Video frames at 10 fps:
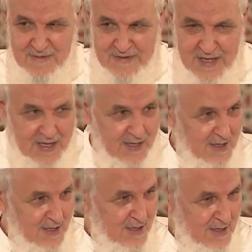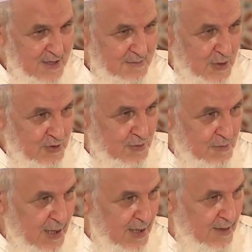فيه ما
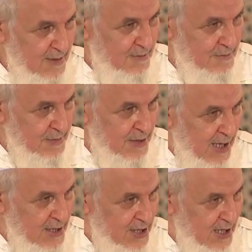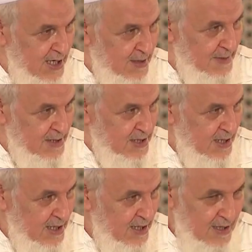يسمى بمنهاج الحكمة